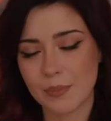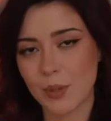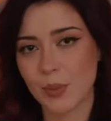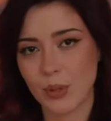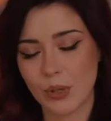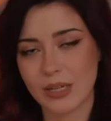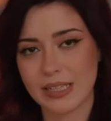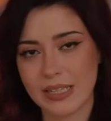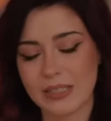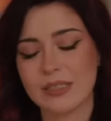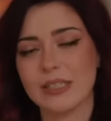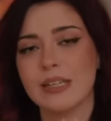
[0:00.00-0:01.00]
abgebrochen
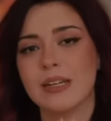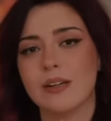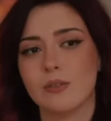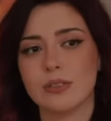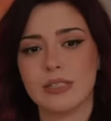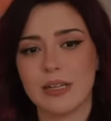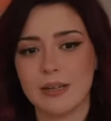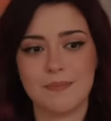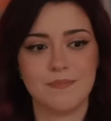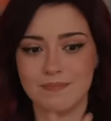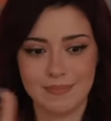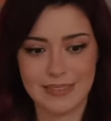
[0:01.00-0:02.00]
hat unter
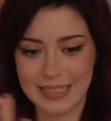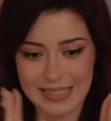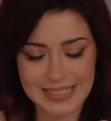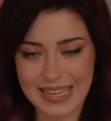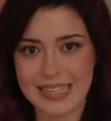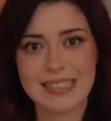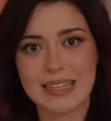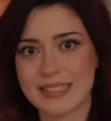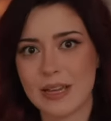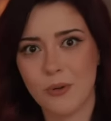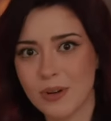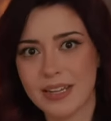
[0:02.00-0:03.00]
einer sehr, sehr,
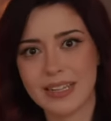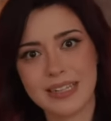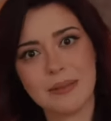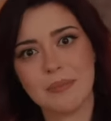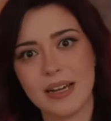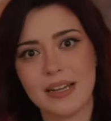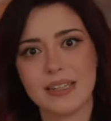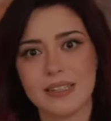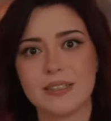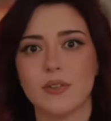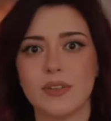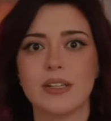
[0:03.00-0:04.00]
sehr unangenehmen
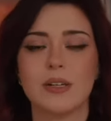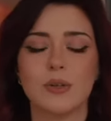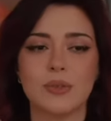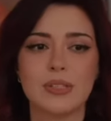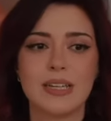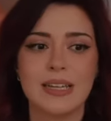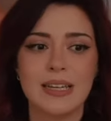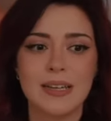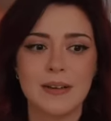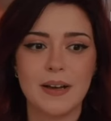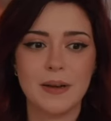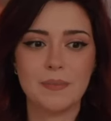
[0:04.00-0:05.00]
Nachricht auch wieder. Und
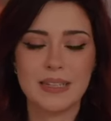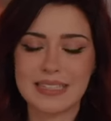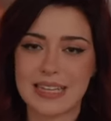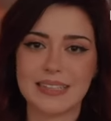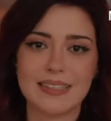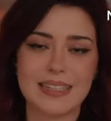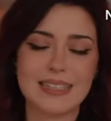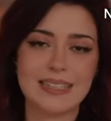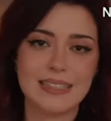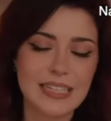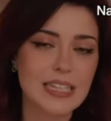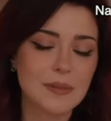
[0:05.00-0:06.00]
ähm, gesagt hat, dass sie
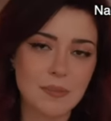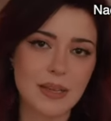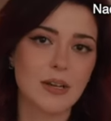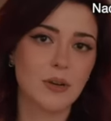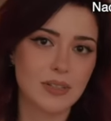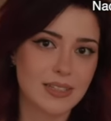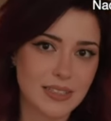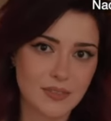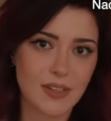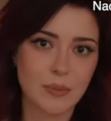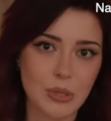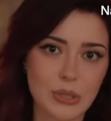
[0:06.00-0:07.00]
nicht mehr kontaktiert
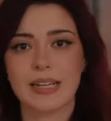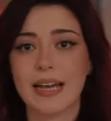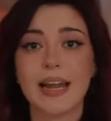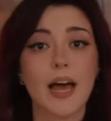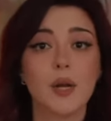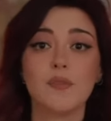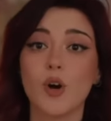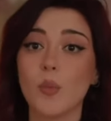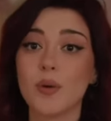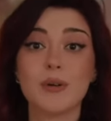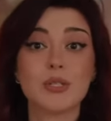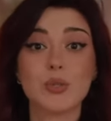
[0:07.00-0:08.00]
werden möchte. Keine Ahnung, warum
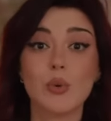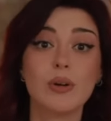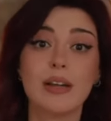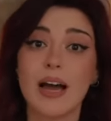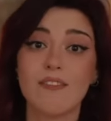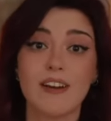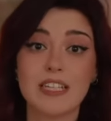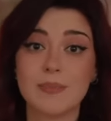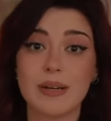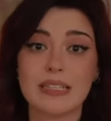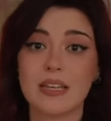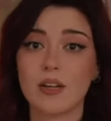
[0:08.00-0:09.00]
man über so
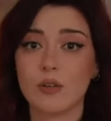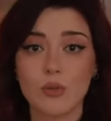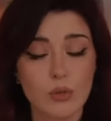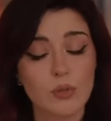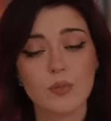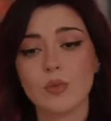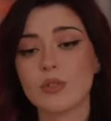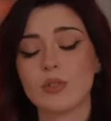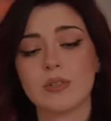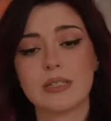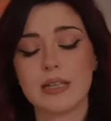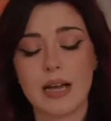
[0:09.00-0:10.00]
nachweisbare Sachen lügen muss
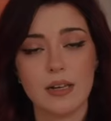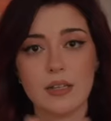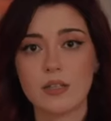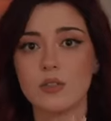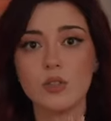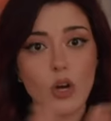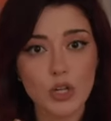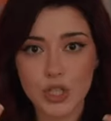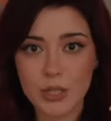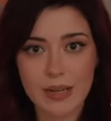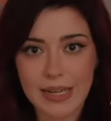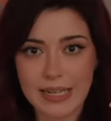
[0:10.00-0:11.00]
und das alles noch
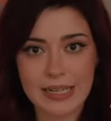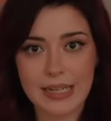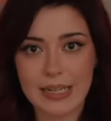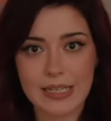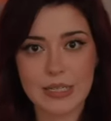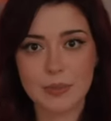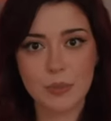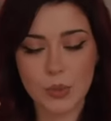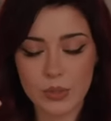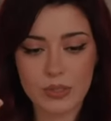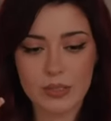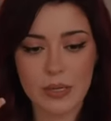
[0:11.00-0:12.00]
schlimmer klingen lassen
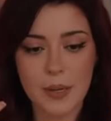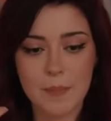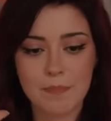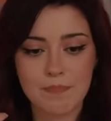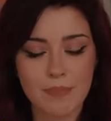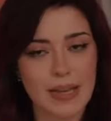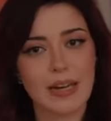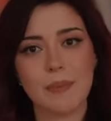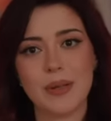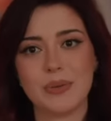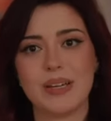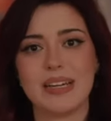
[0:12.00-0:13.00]
muss. Ähm, meiner
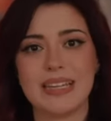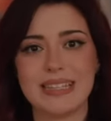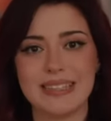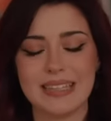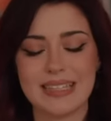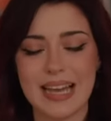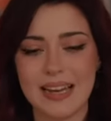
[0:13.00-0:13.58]
Meinung nach ist das